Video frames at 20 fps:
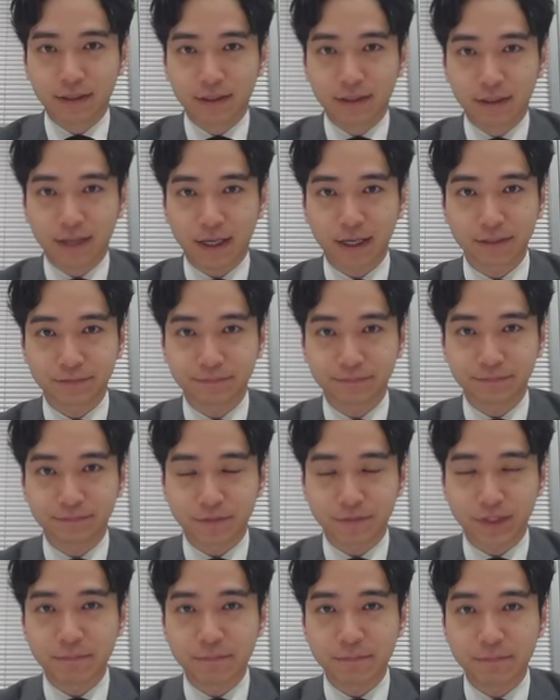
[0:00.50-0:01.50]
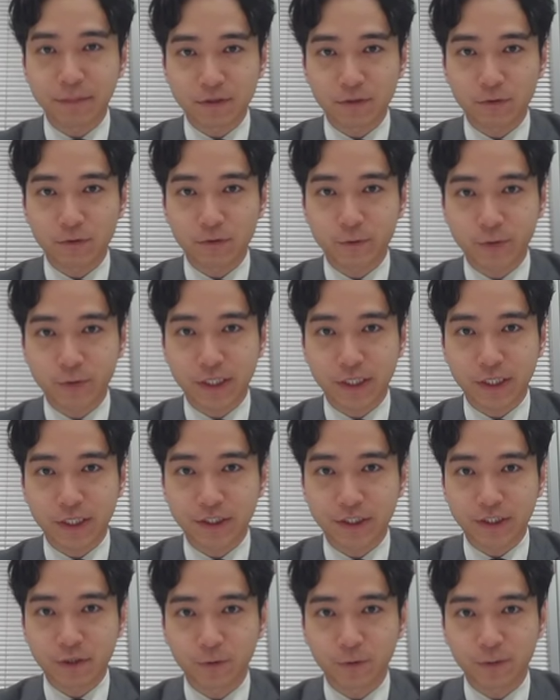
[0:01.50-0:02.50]
はい。円満相続税
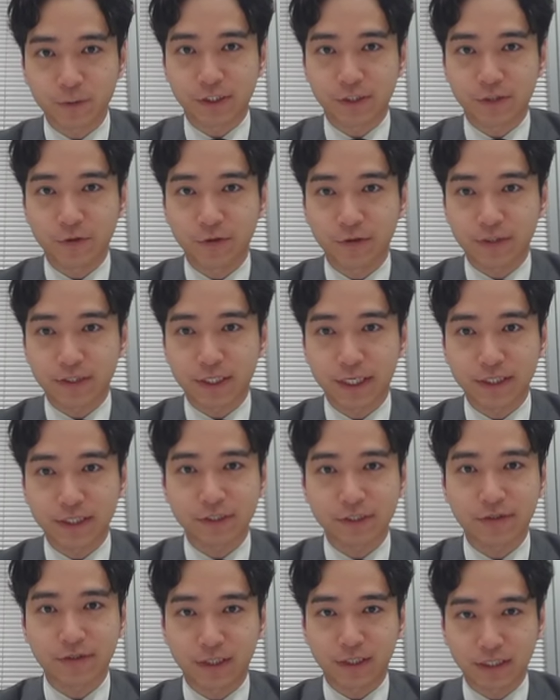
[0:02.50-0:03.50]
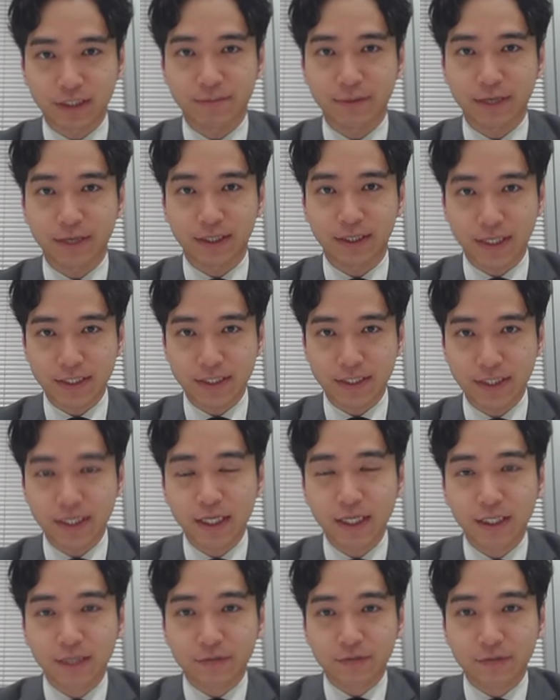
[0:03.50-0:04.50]
理士法人の税理士の立花です、
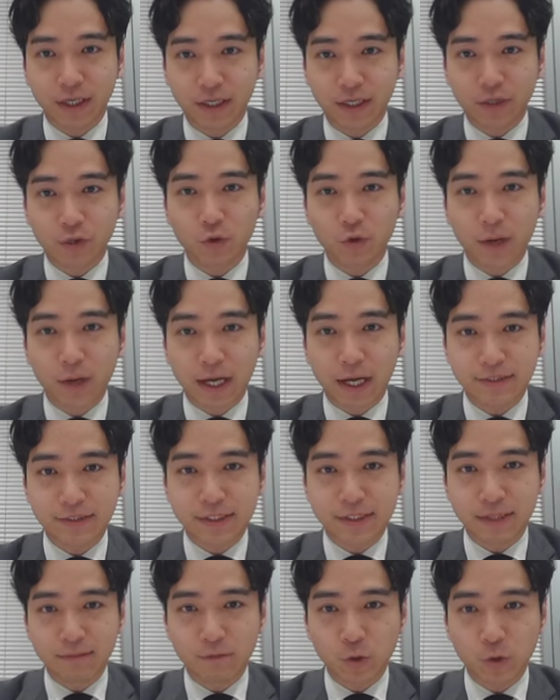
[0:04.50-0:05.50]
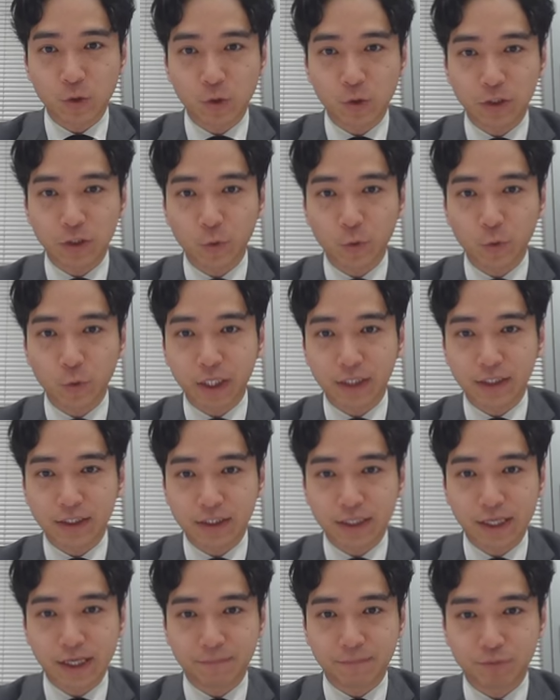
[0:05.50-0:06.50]
えー。今日は税務署はどう
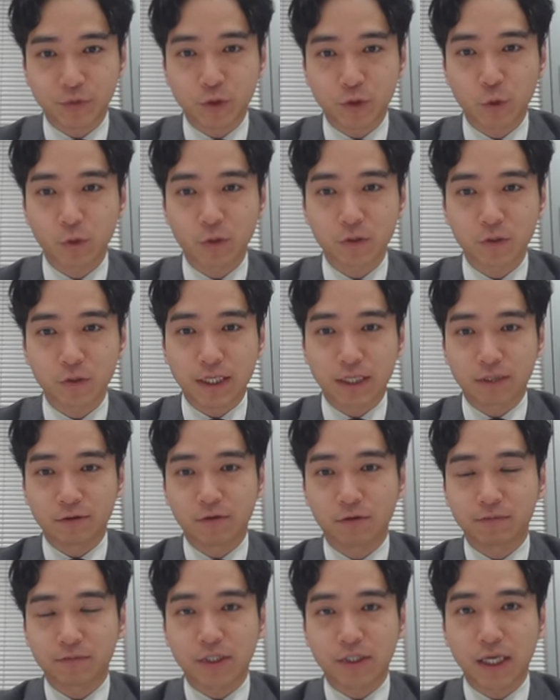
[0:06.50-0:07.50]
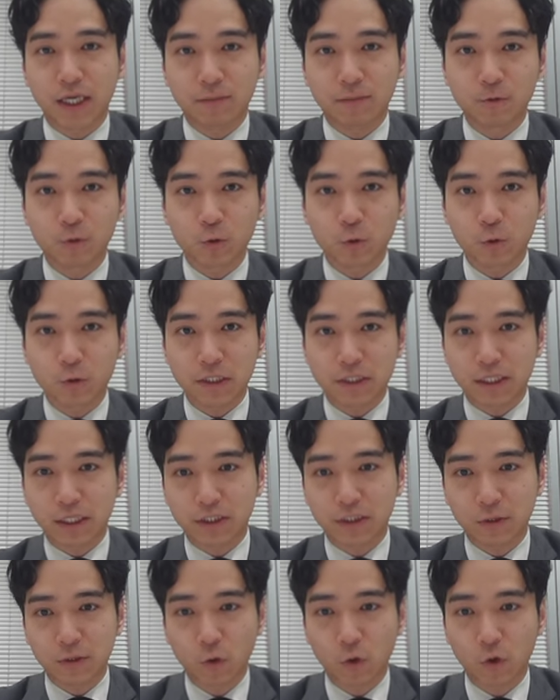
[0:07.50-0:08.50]
やって贈与税の税務調査
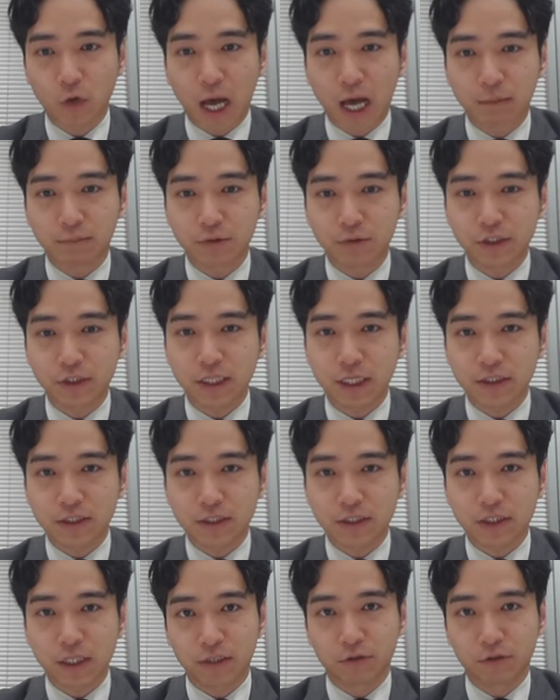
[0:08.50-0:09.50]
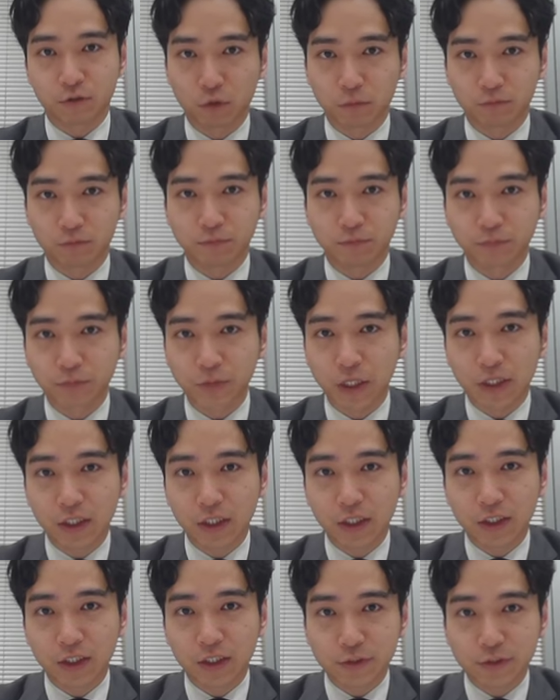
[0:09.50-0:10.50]
先をあぶり出しているの
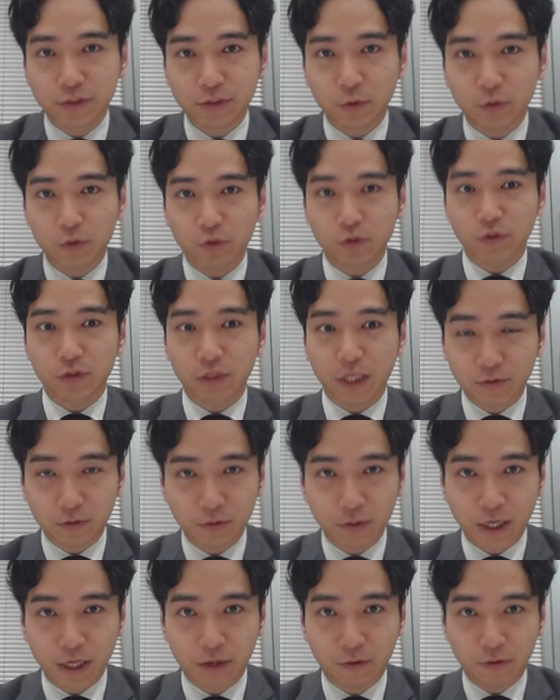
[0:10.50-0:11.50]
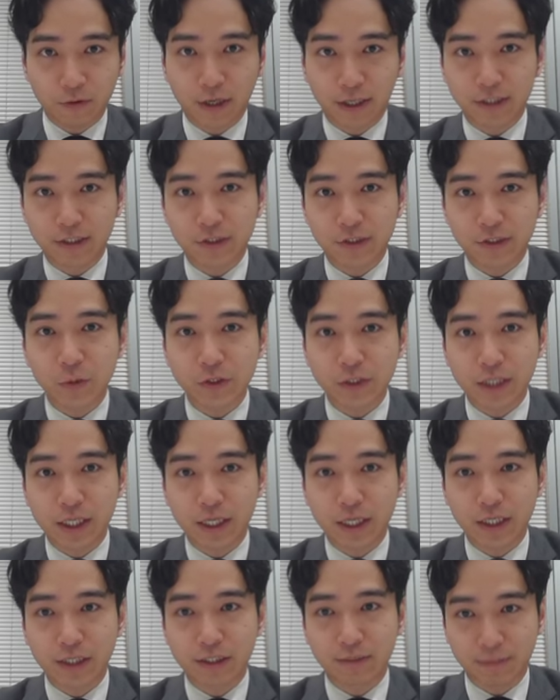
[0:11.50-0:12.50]
という内容でお話をして
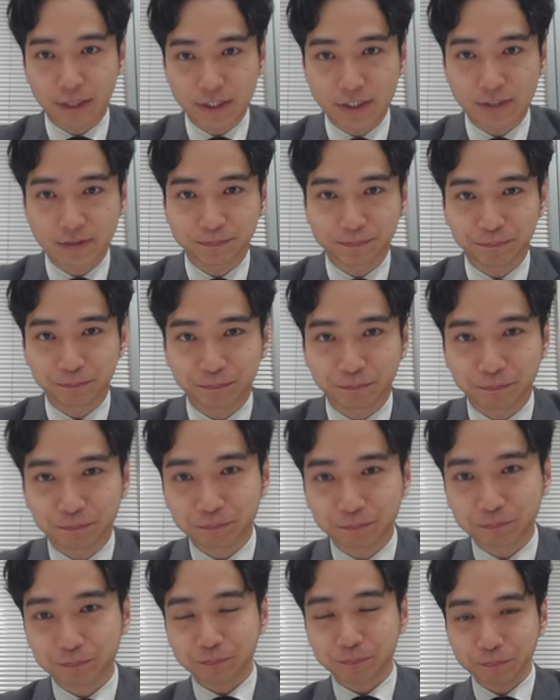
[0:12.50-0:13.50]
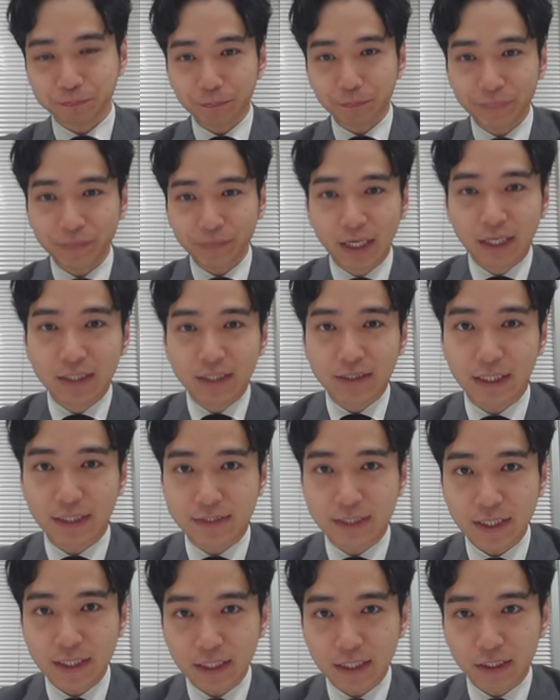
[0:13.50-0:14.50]
いきます。で、
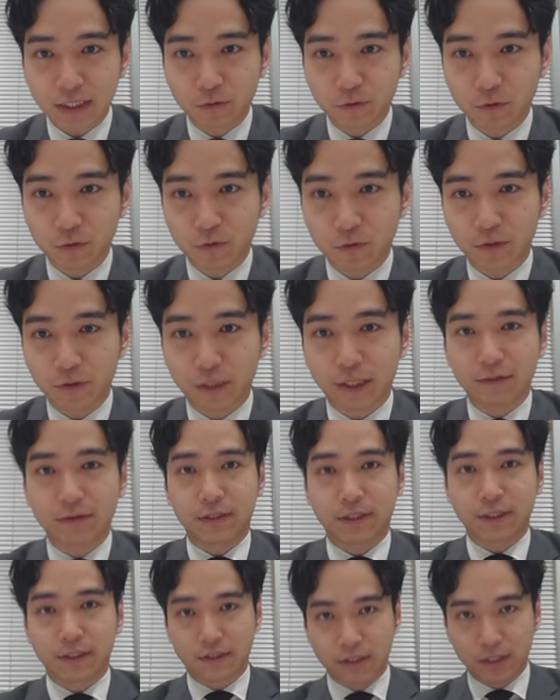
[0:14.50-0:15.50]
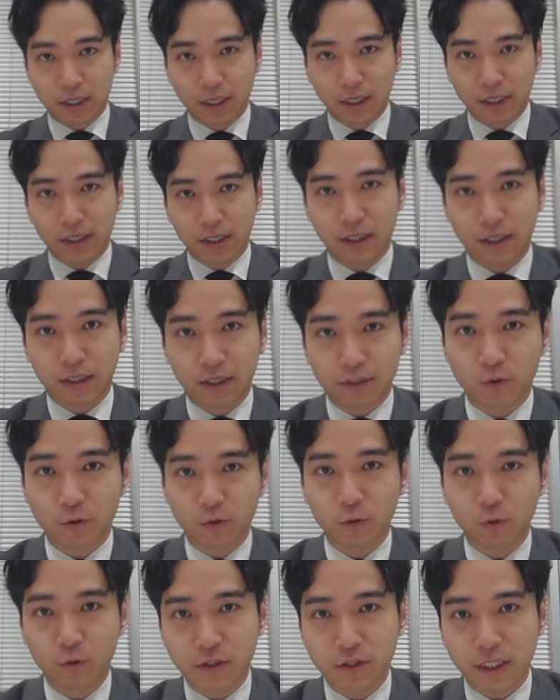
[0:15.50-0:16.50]
前回の動画ではですね、えー、贈
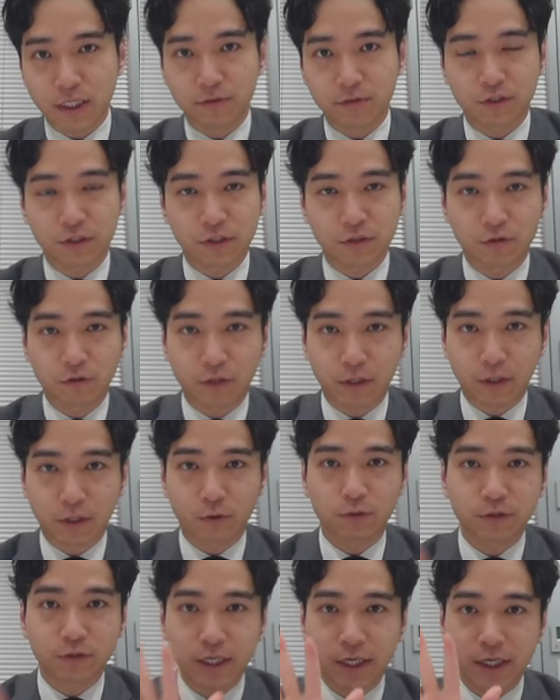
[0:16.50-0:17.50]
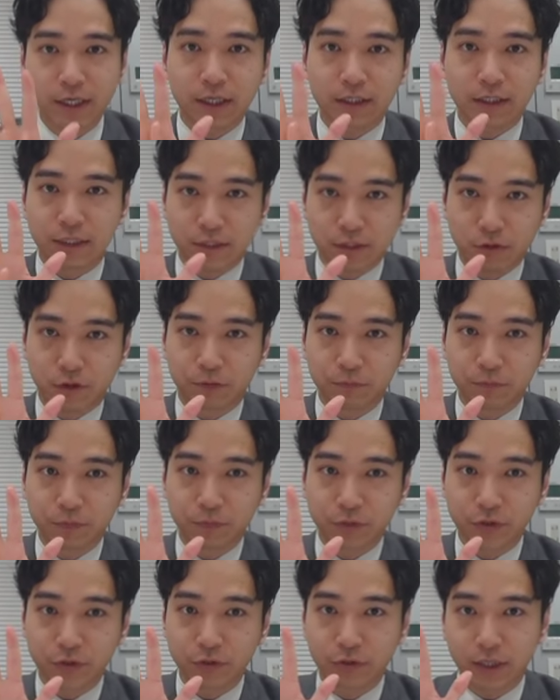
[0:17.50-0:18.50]
与税の時効はろくねんかんですと
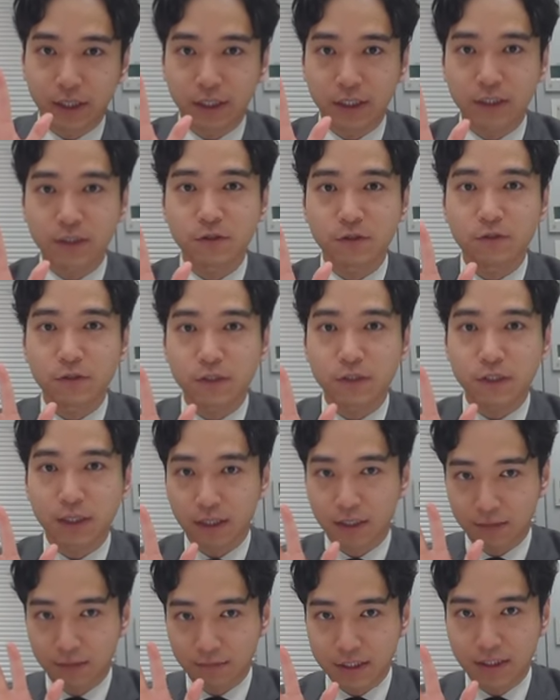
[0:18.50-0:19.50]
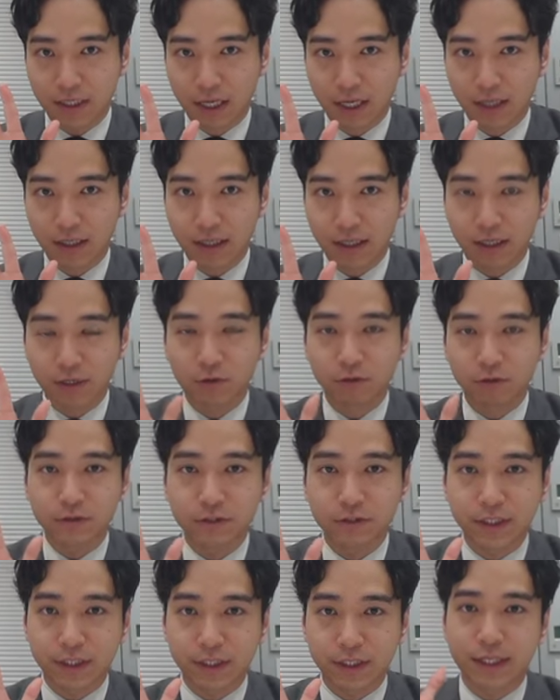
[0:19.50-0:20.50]
いうお話をしていきました。えー、ろく
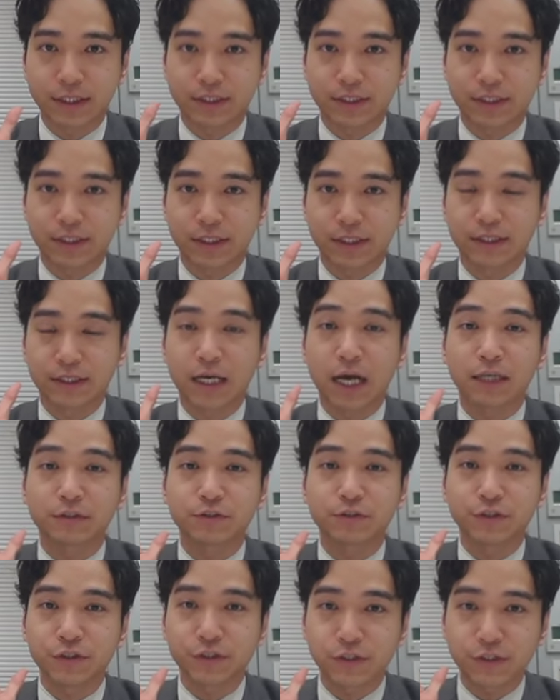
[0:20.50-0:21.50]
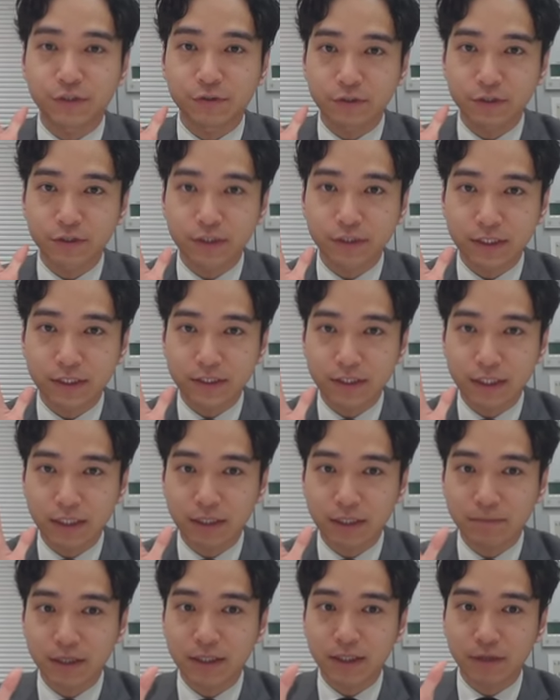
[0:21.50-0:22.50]
ねんないし、悪質と認定された
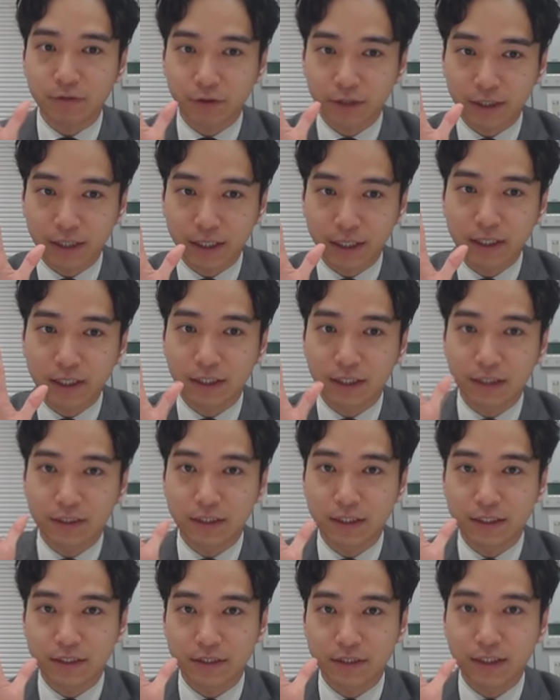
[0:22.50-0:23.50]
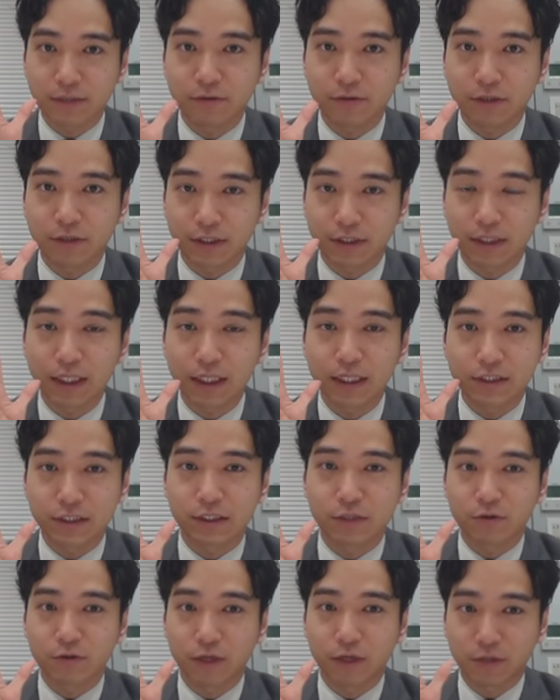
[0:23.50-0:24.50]
場合にはこれななねんにですね、これ時
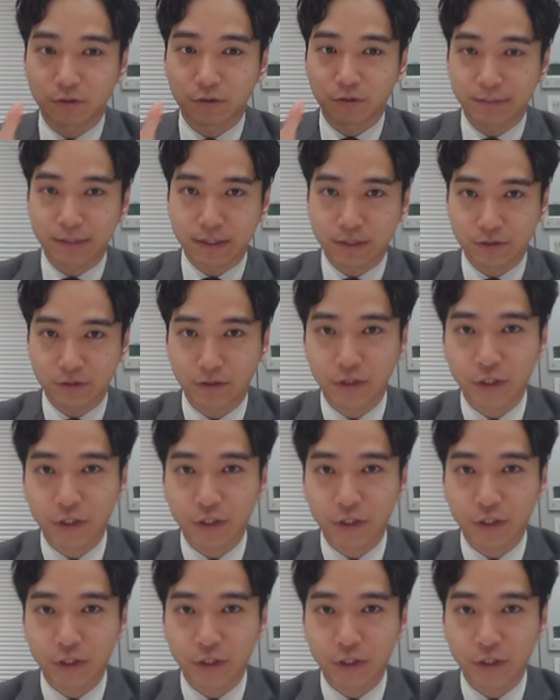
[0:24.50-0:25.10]
効が伸びますと。